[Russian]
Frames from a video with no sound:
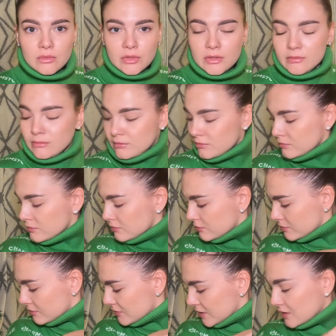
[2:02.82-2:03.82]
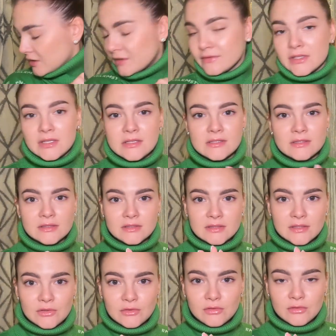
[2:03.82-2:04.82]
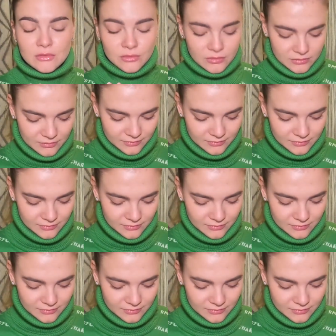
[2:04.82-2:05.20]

Ой, главное не снести елку.